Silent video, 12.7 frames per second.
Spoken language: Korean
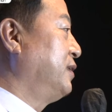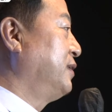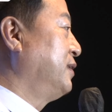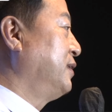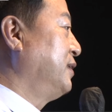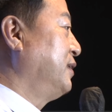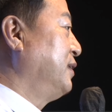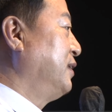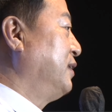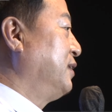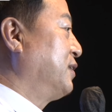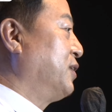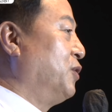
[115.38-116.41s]
주변 분들이
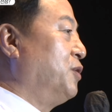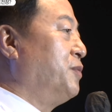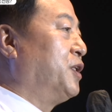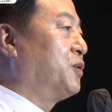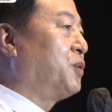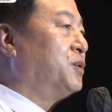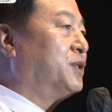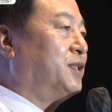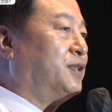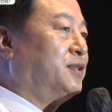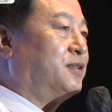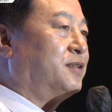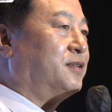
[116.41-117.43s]
걱정을 했는데
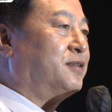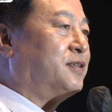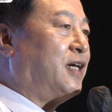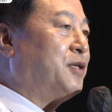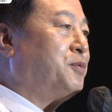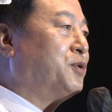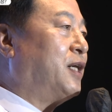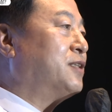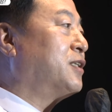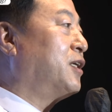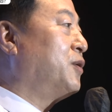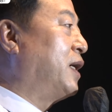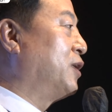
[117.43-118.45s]
그래도 뭐
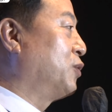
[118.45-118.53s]
우리